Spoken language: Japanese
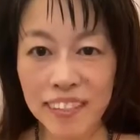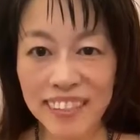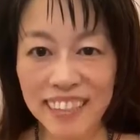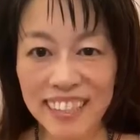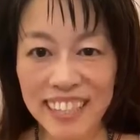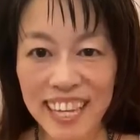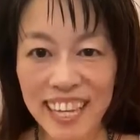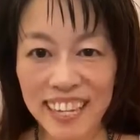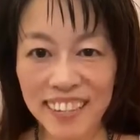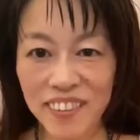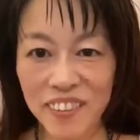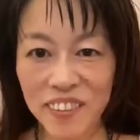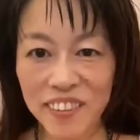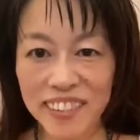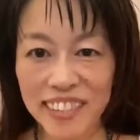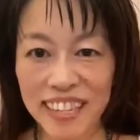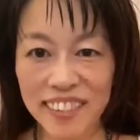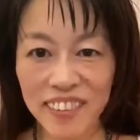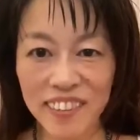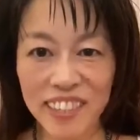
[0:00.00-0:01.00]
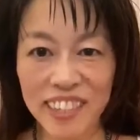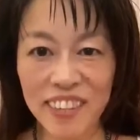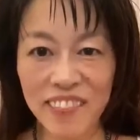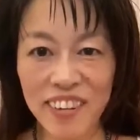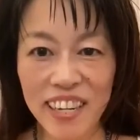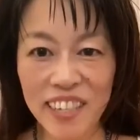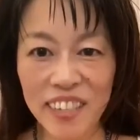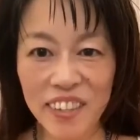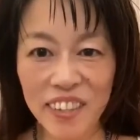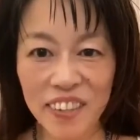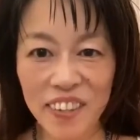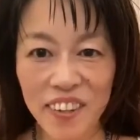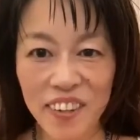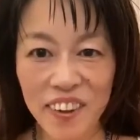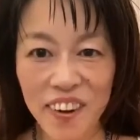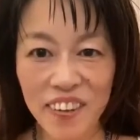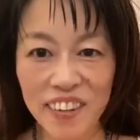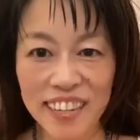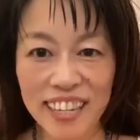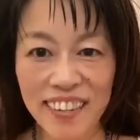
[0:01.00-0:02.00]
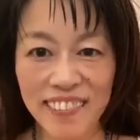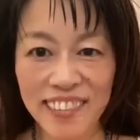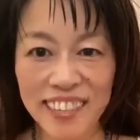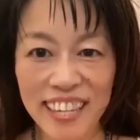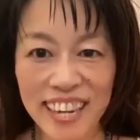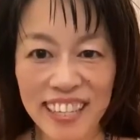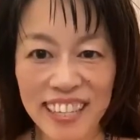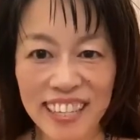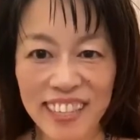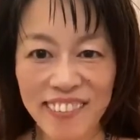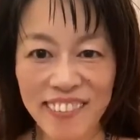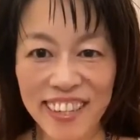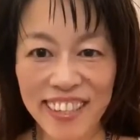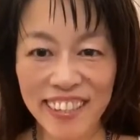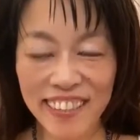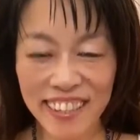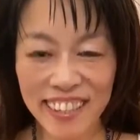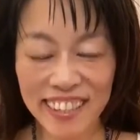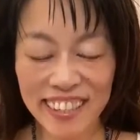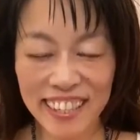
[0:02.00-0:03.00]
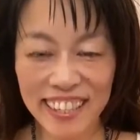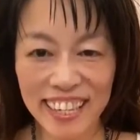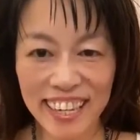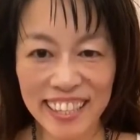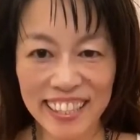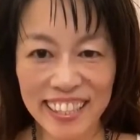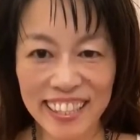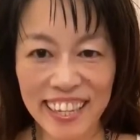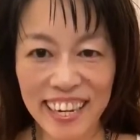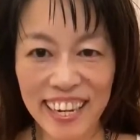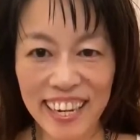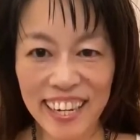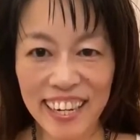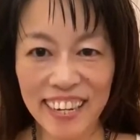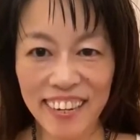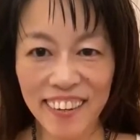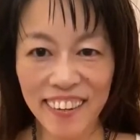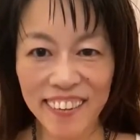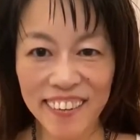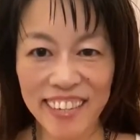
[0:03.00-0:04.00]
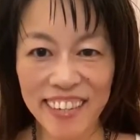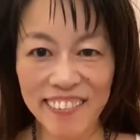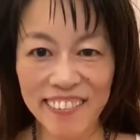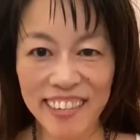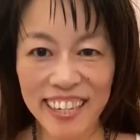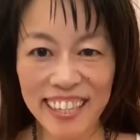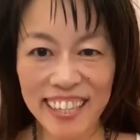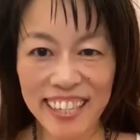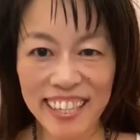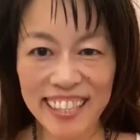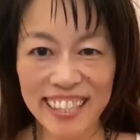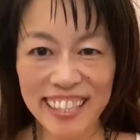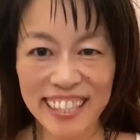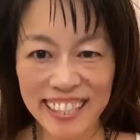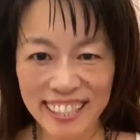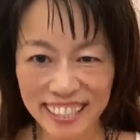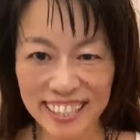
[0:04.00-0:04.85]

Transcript: 2006年のチベットの旅でチベットでいただいたお名前です。